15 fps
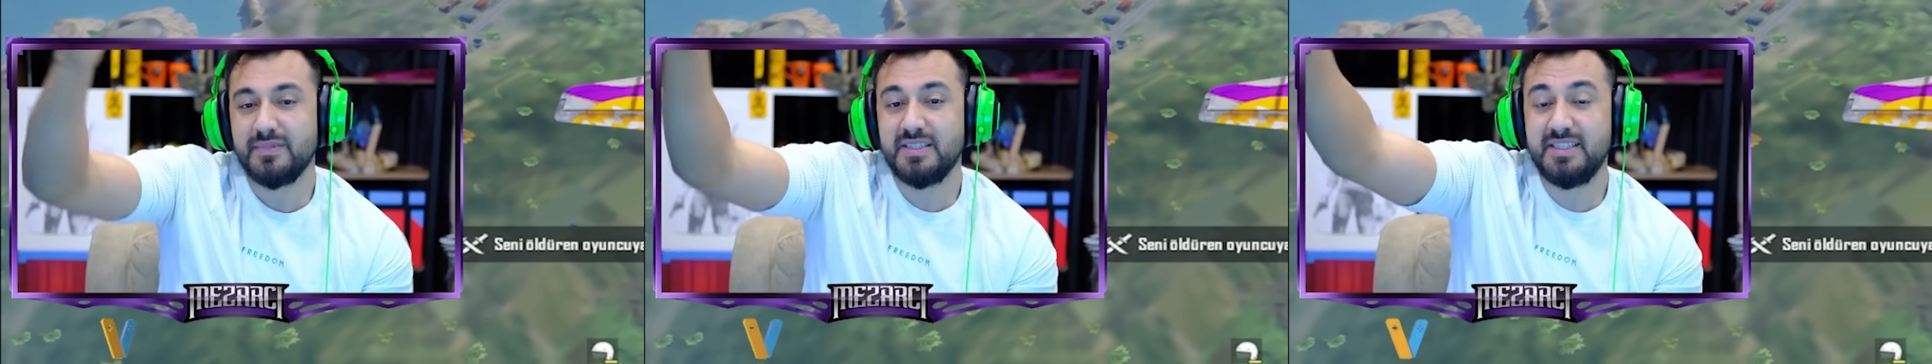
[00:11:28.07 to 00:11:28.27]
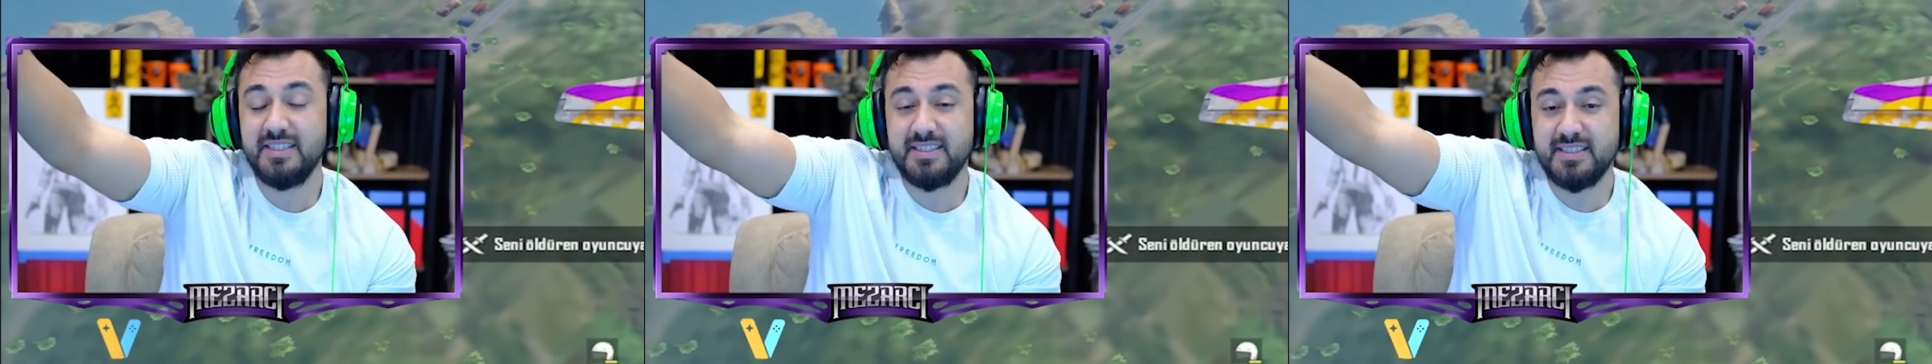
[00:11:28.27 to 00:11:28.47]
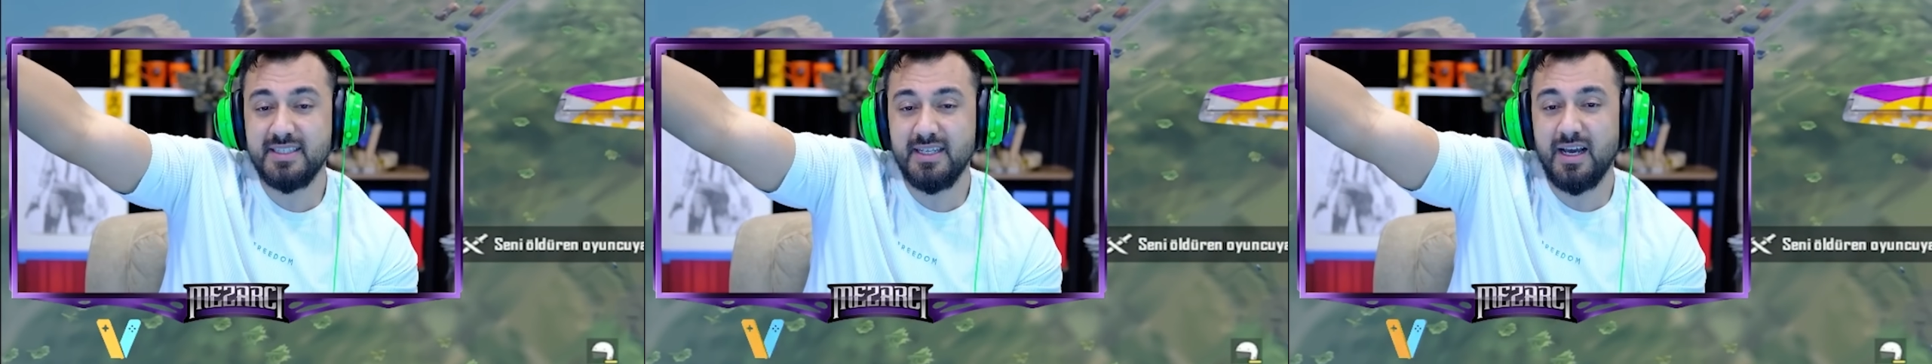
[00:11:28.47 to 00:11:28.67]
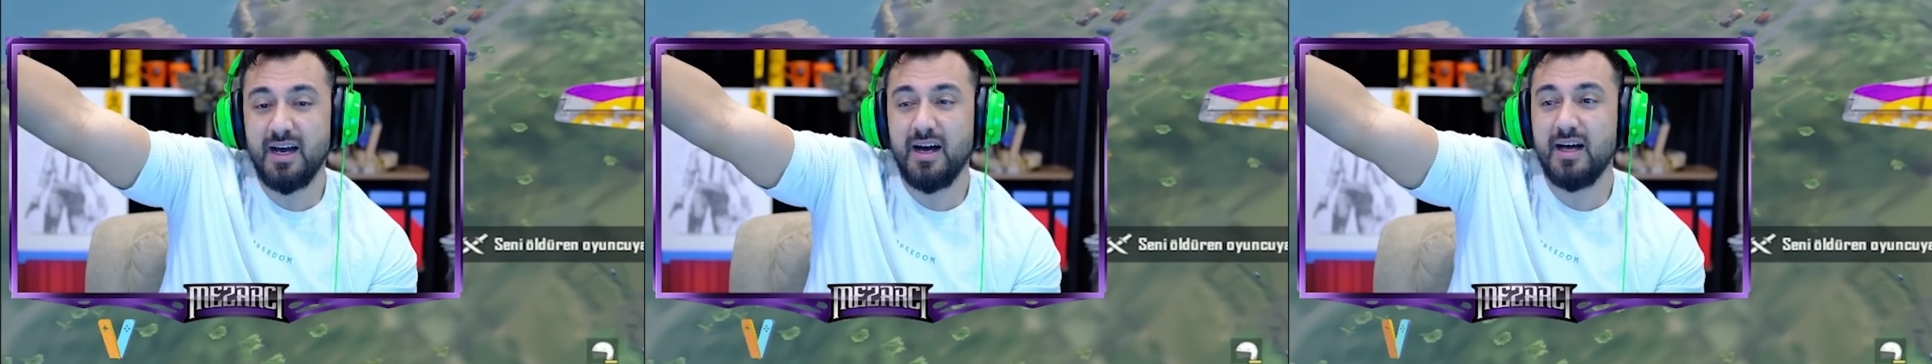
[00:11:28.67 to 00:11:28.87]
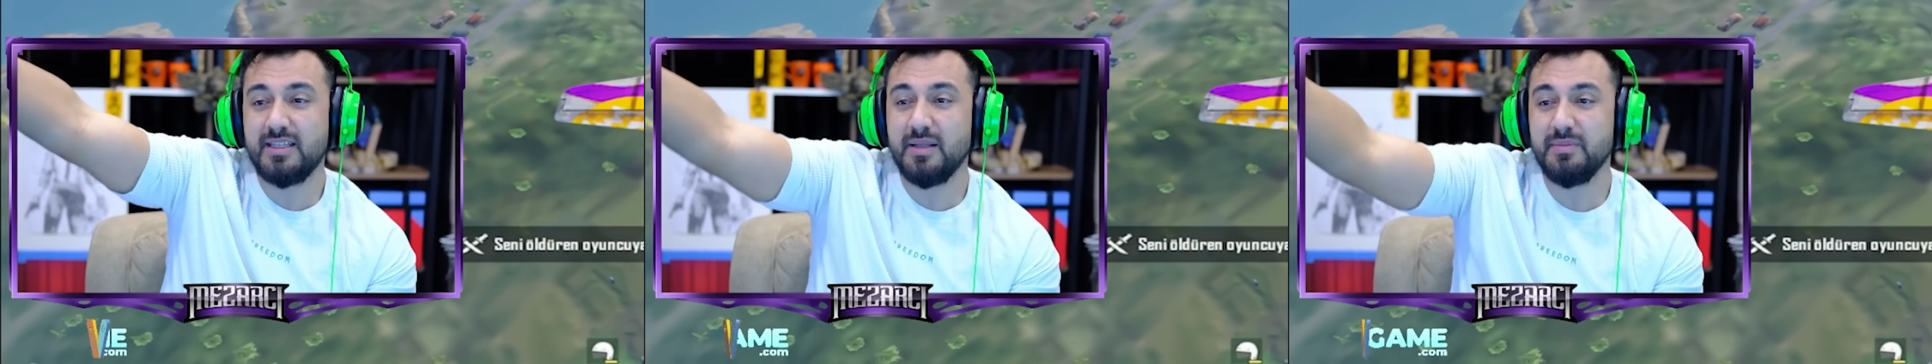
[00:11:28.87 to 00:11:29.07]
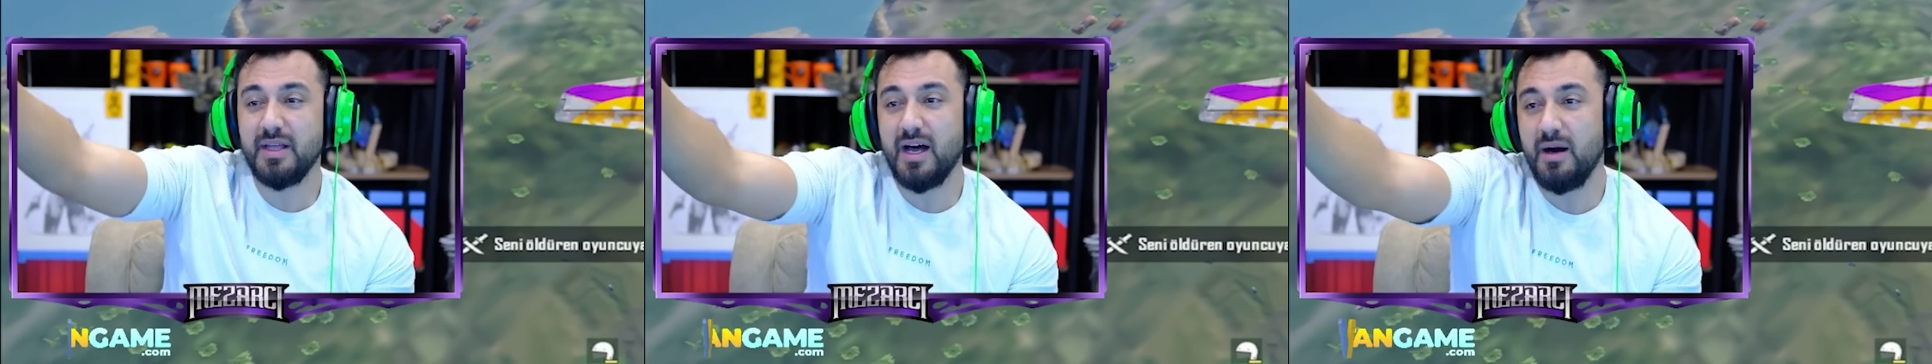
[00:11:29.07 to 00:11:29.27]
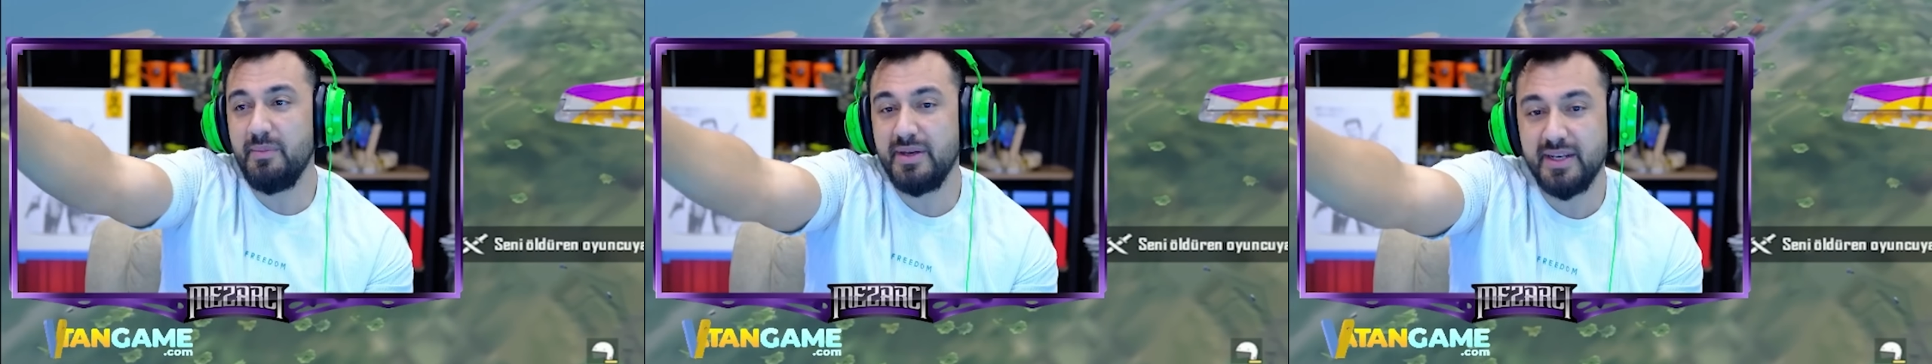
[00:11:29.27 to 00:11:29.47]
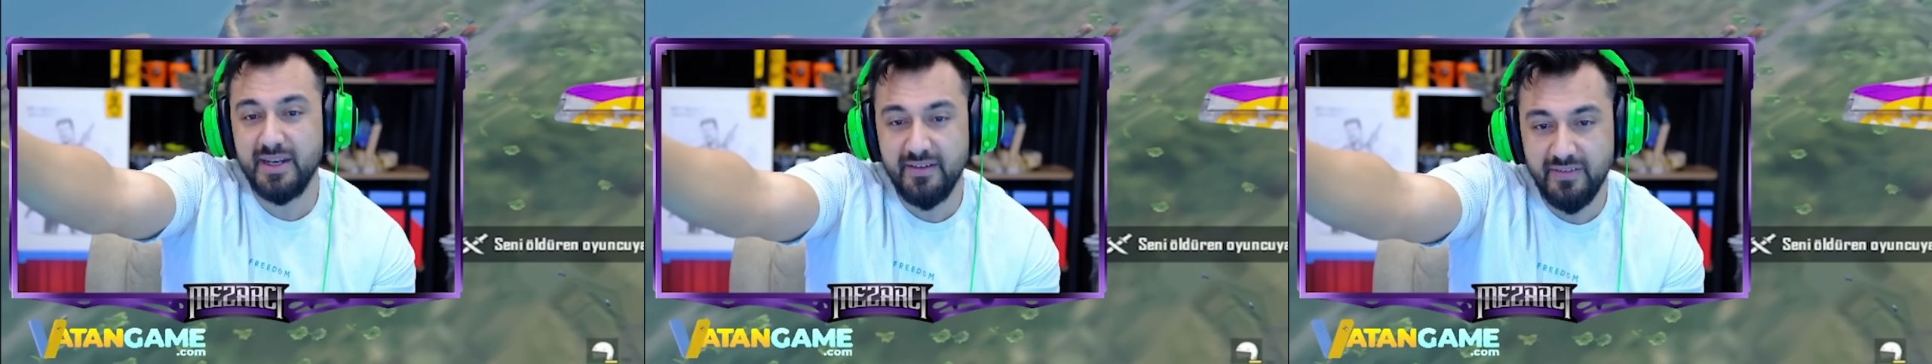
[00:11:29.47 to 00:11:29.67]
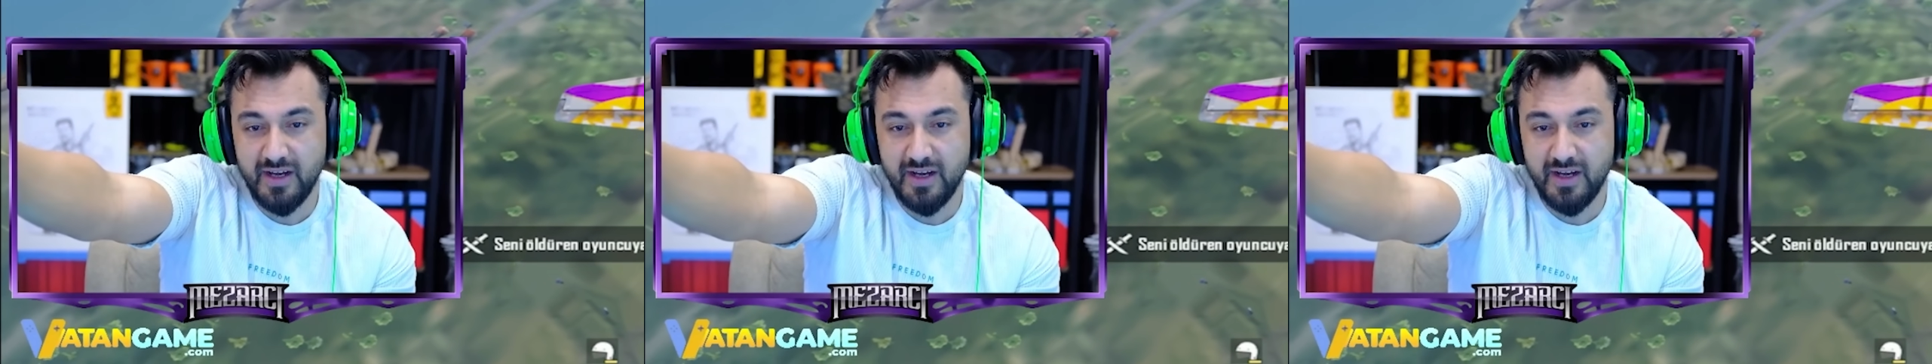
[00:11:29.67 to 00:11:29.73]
Gitti ya. Adam da AMR